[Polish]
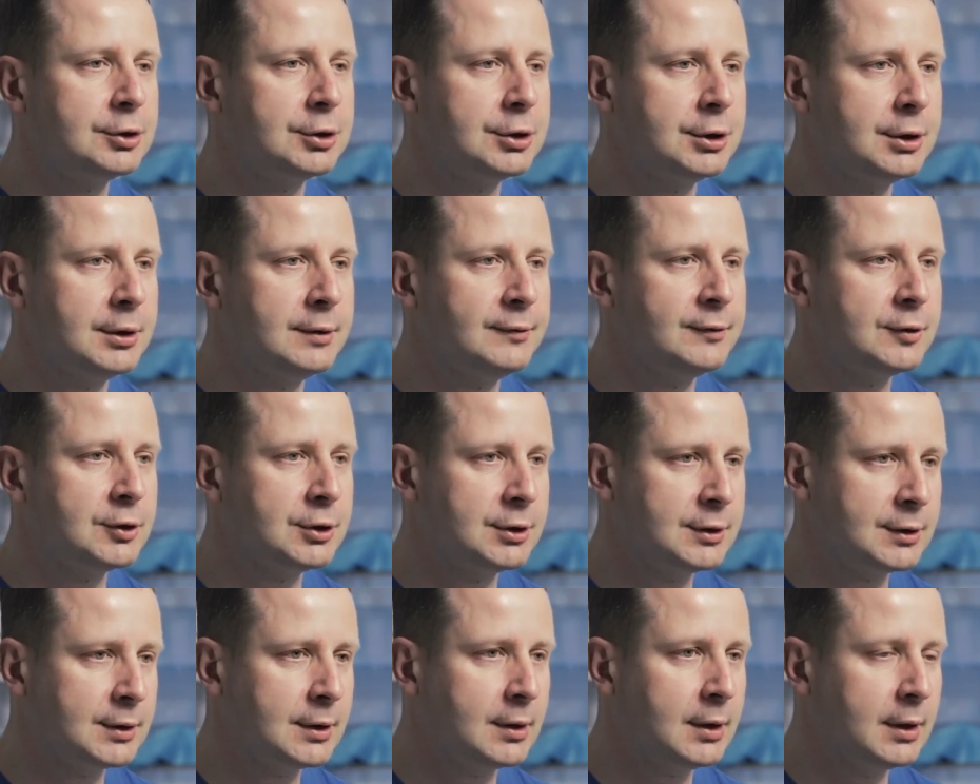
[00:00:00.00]
czy
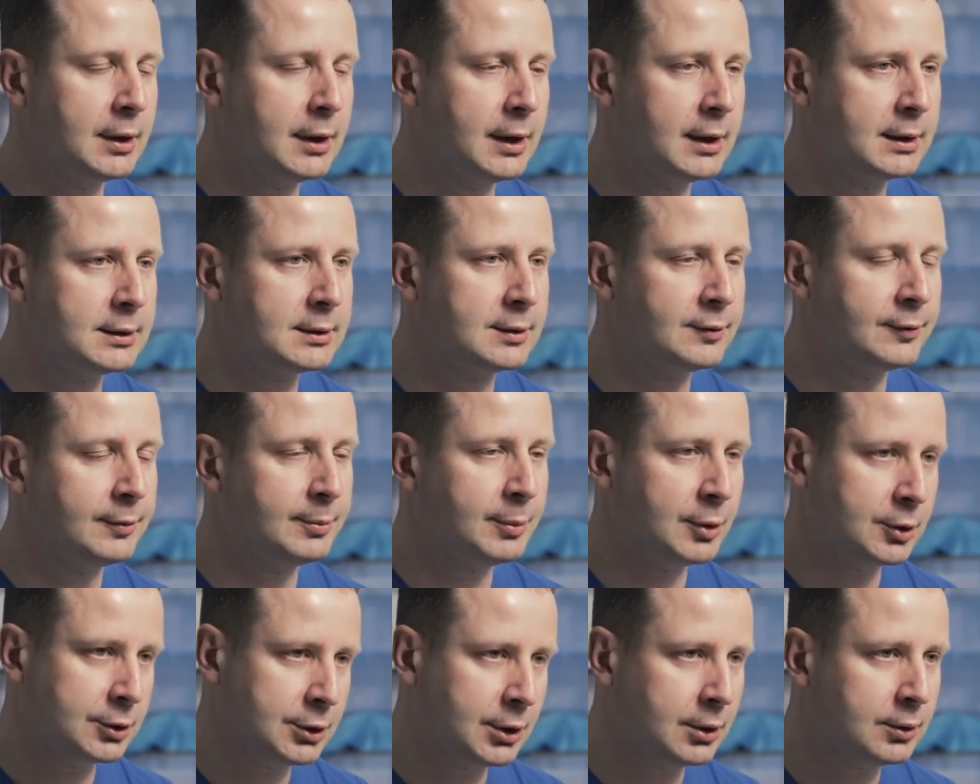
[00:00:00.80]
wszystko jest w
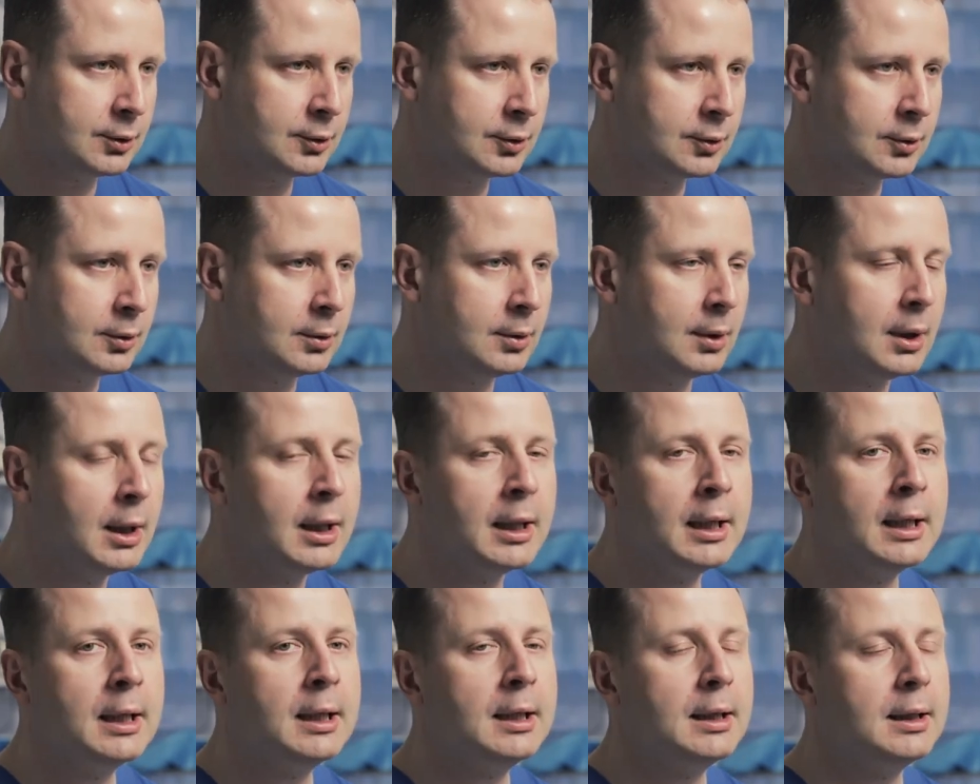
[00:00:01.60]
porządku,
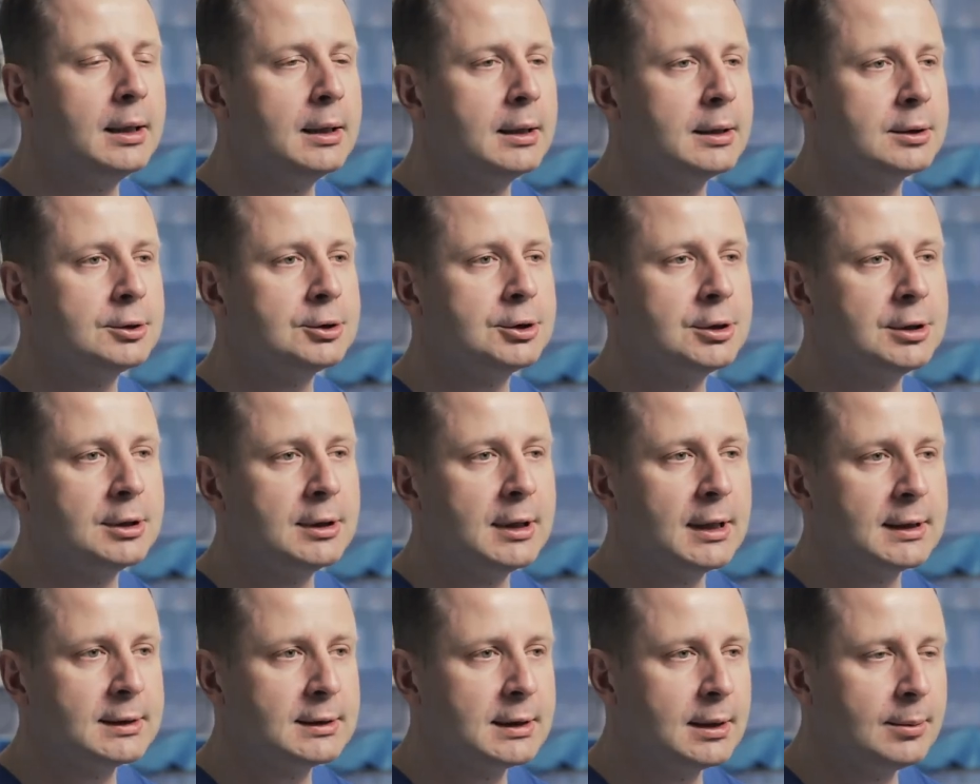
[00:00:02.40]
e, czy
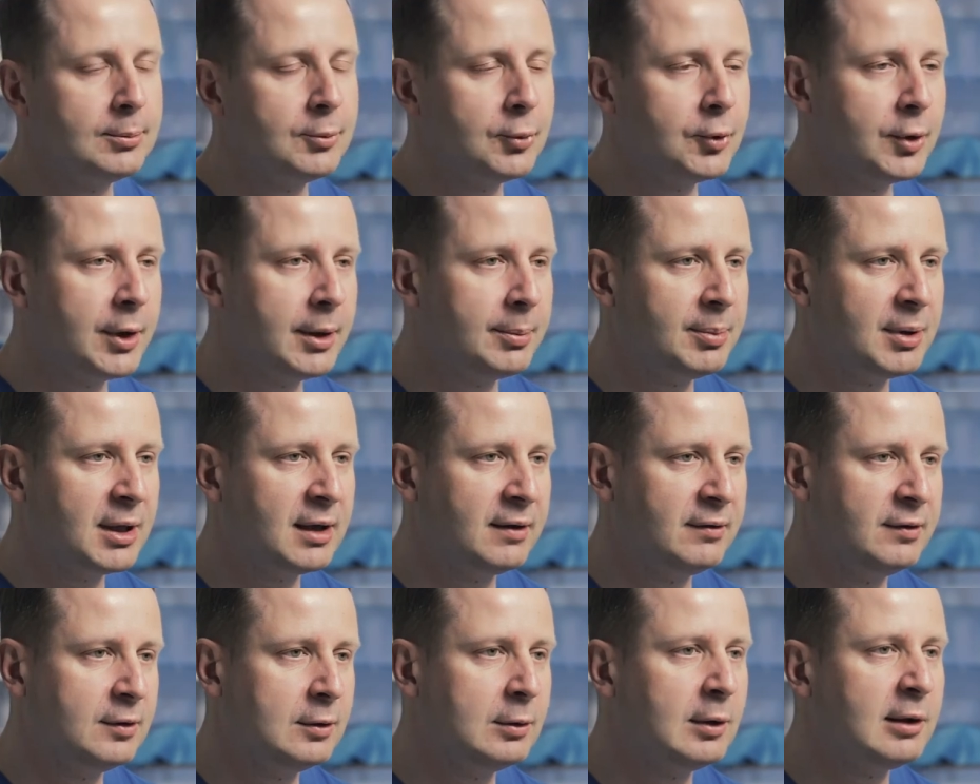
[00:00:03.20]
następuje
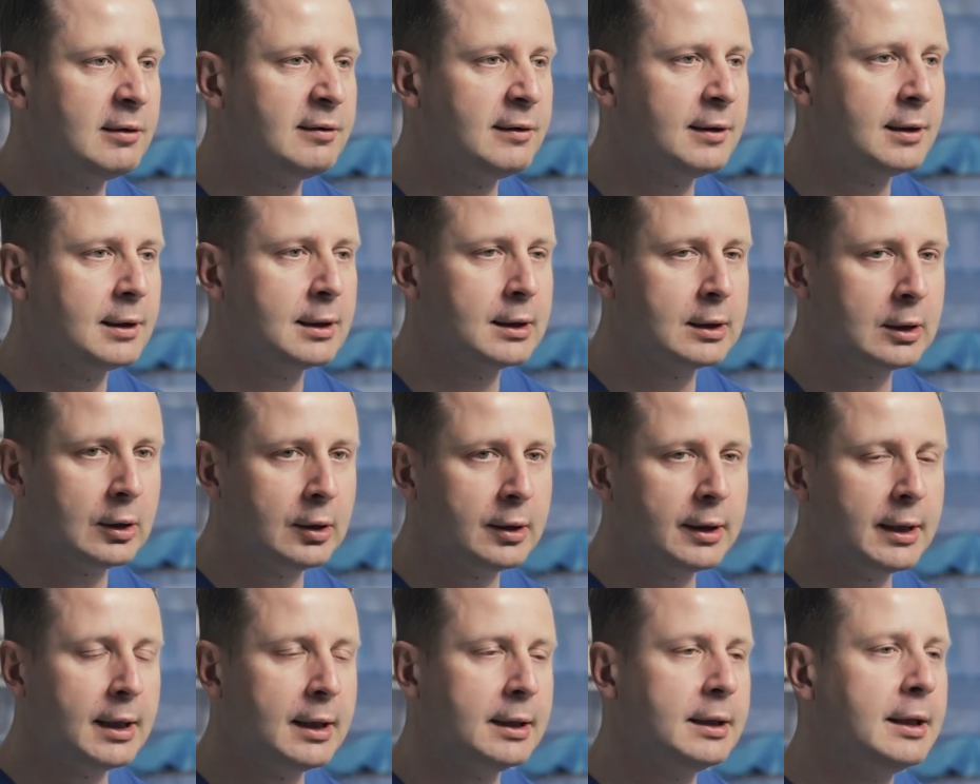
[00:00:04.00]
prawidłowe
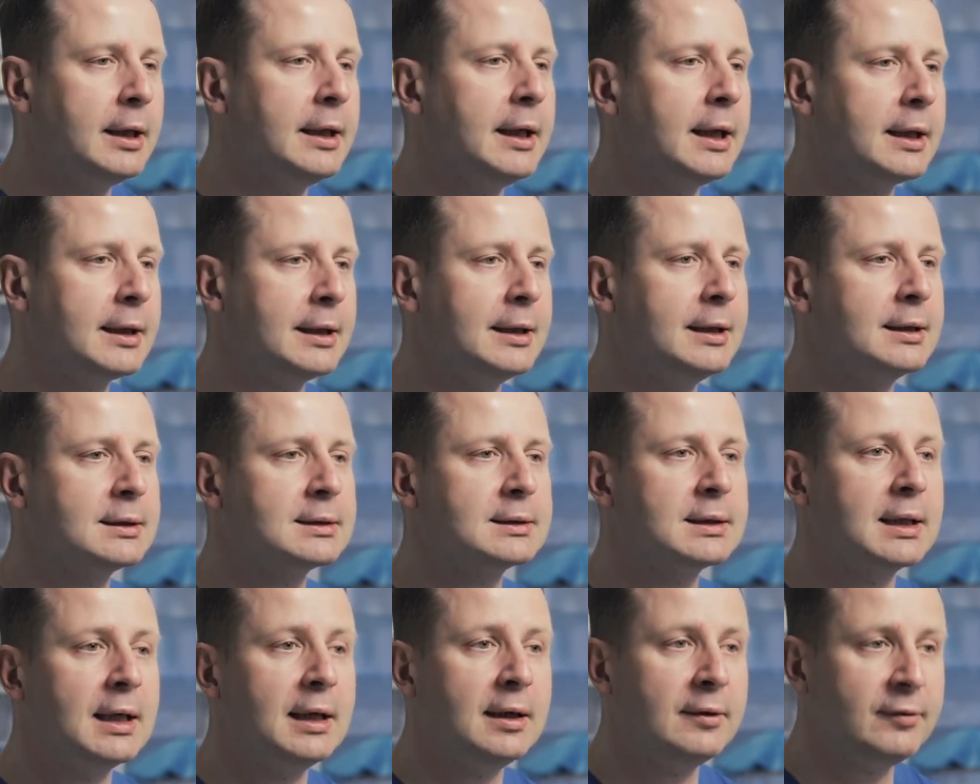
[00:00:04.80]
gojenie, jaki
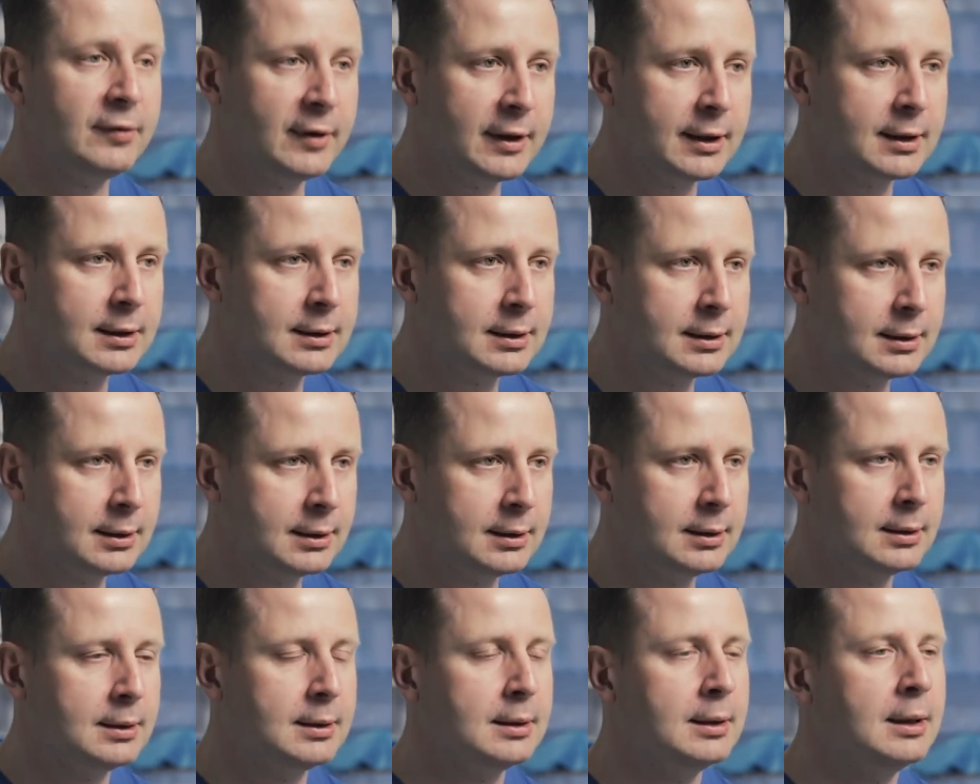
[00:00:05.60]
jest efekt
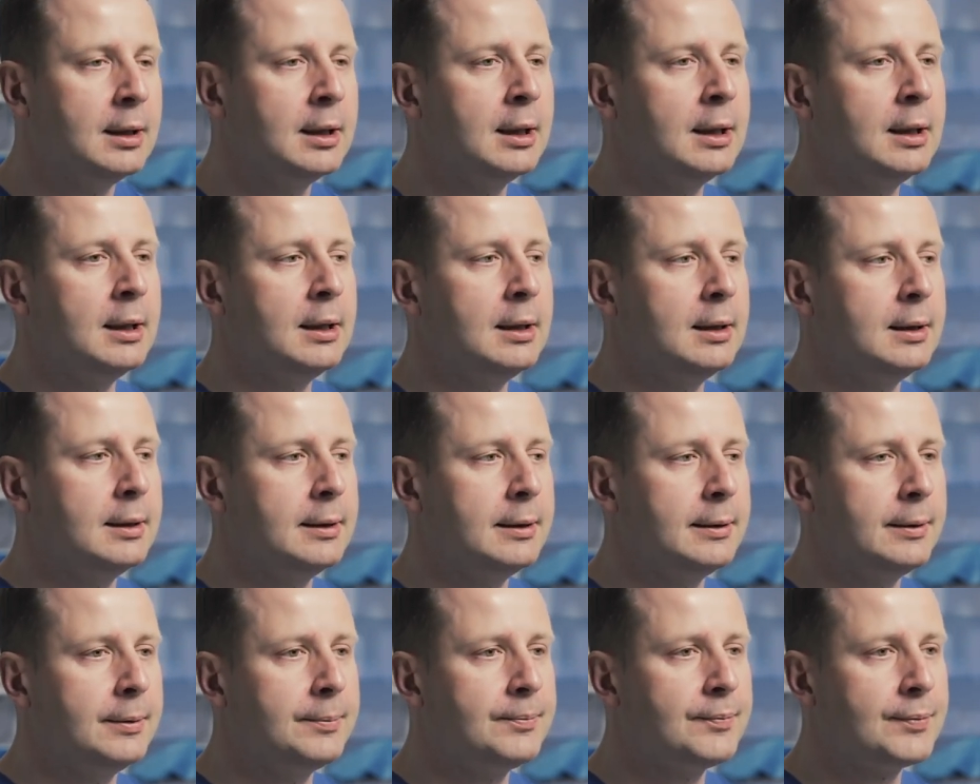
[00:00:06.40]

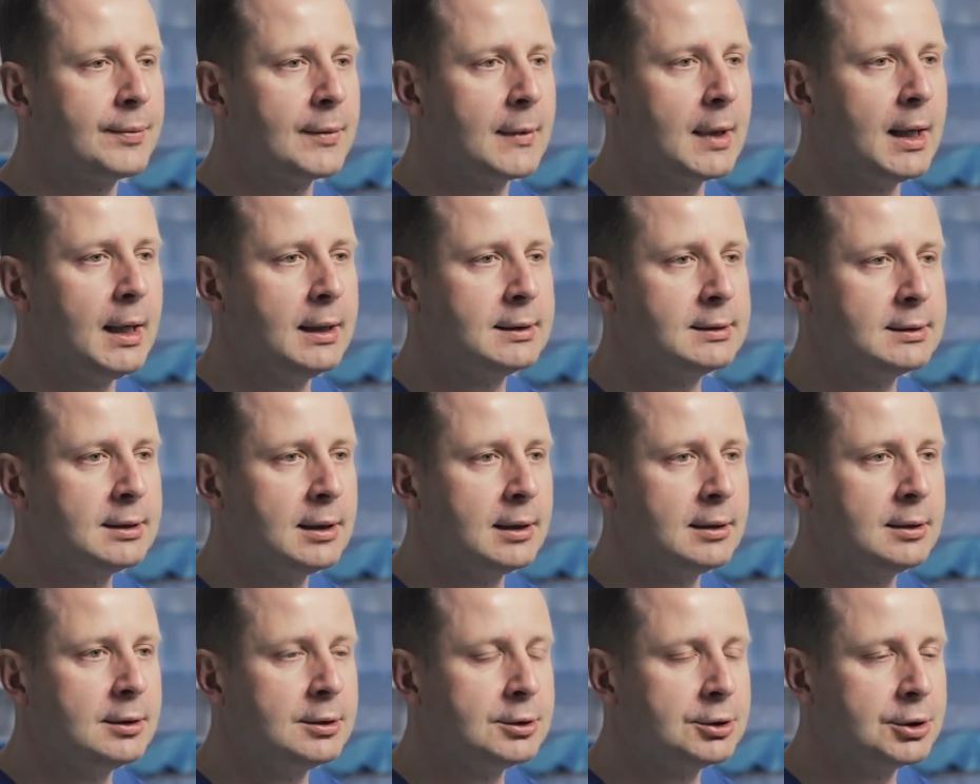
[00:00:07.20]

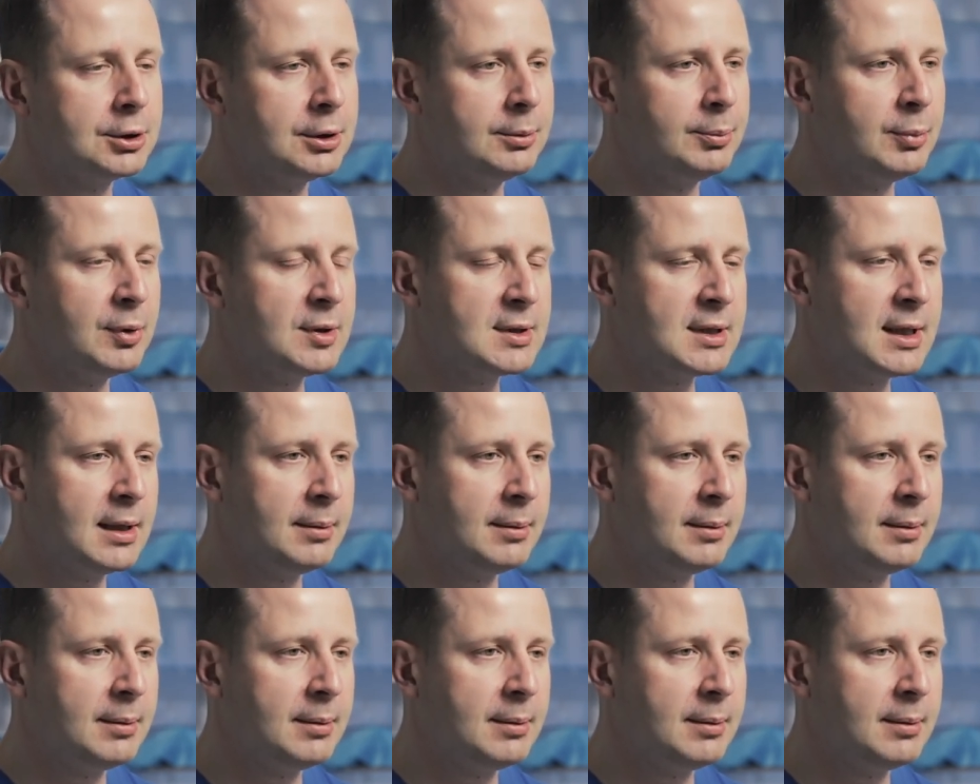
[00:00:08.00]
estetyczny po